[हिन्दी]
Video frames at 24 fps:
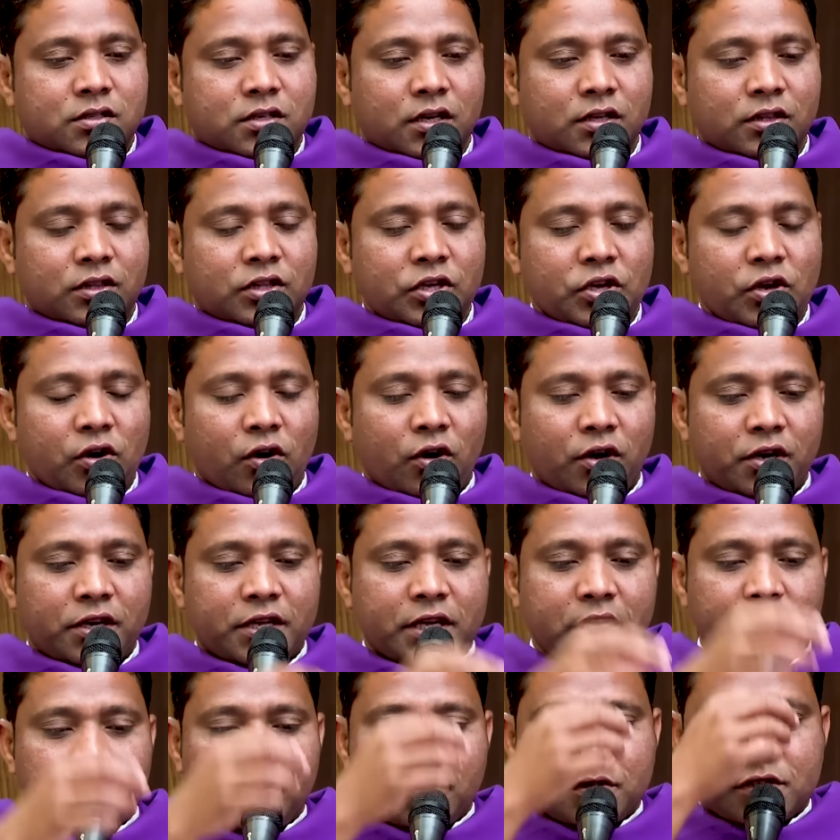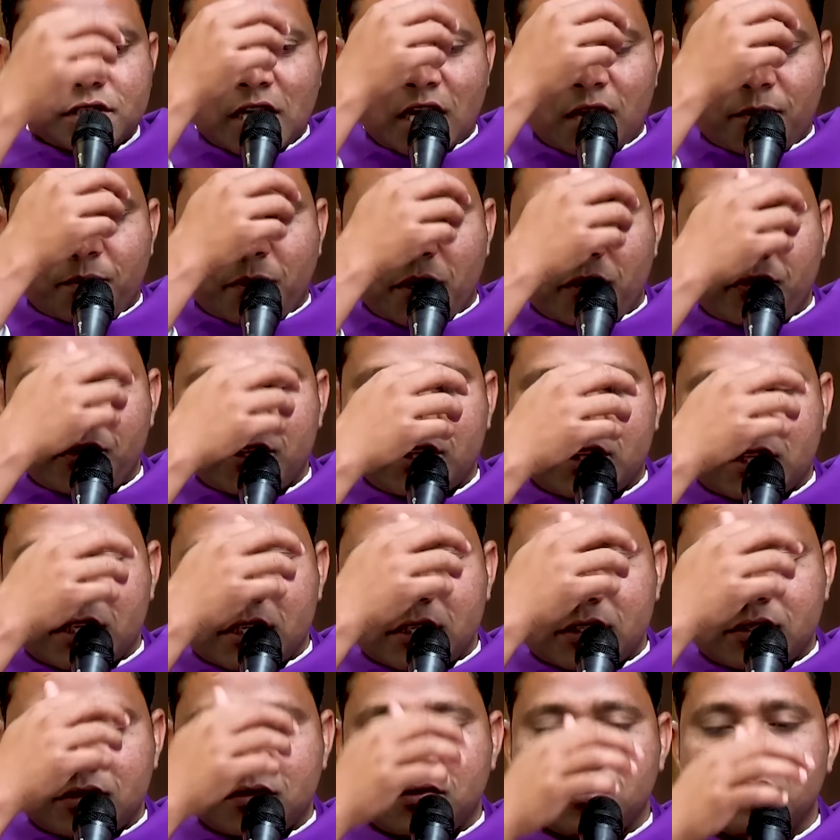संत योहन के अनुसार पवित्र
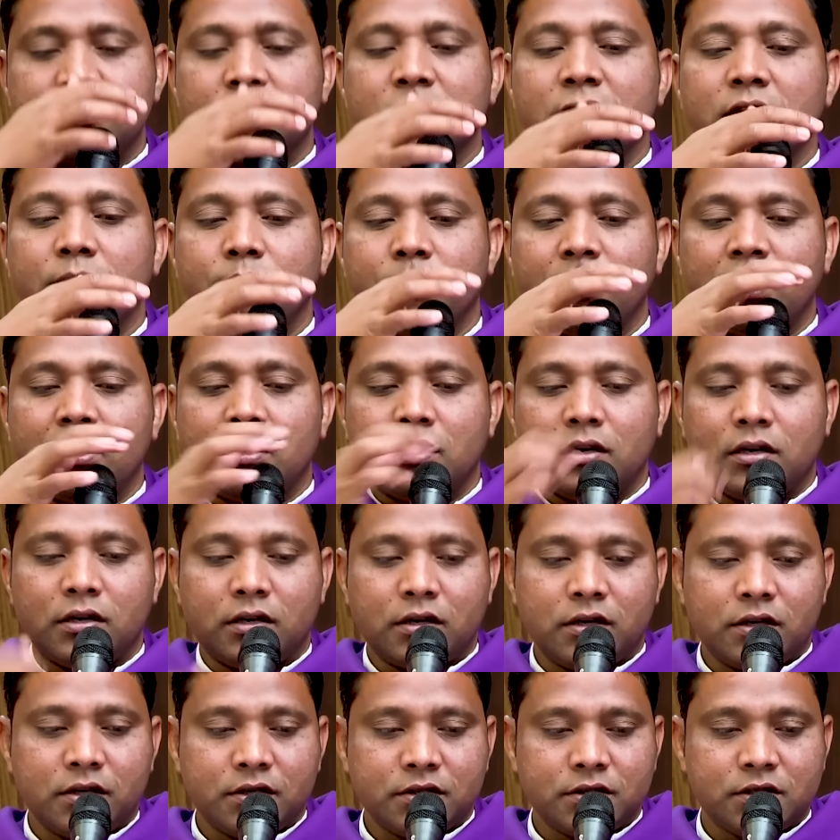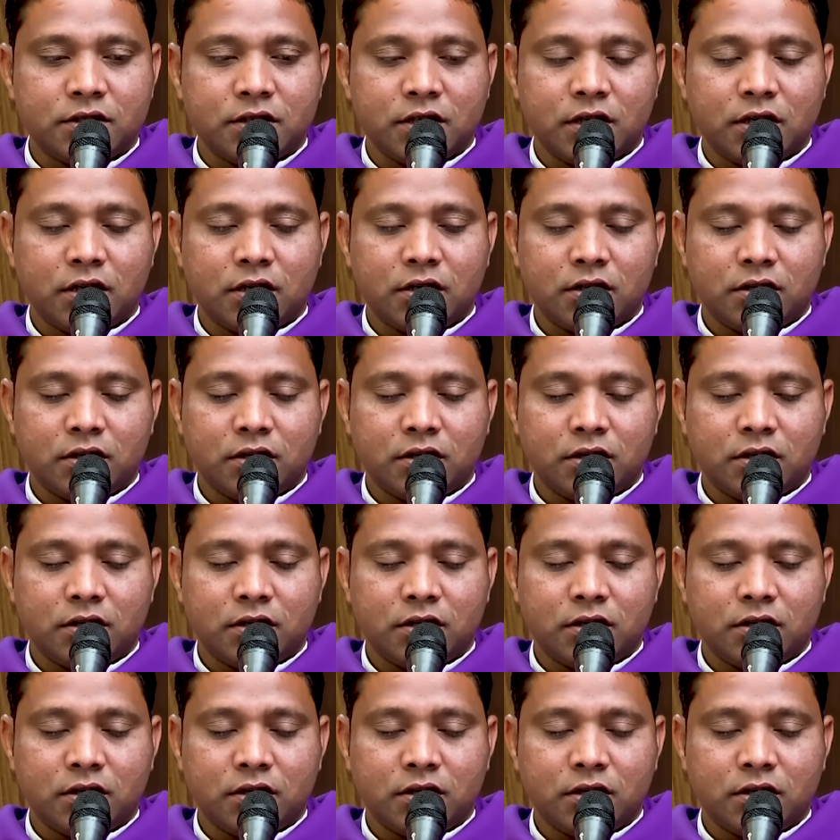सुसमाचार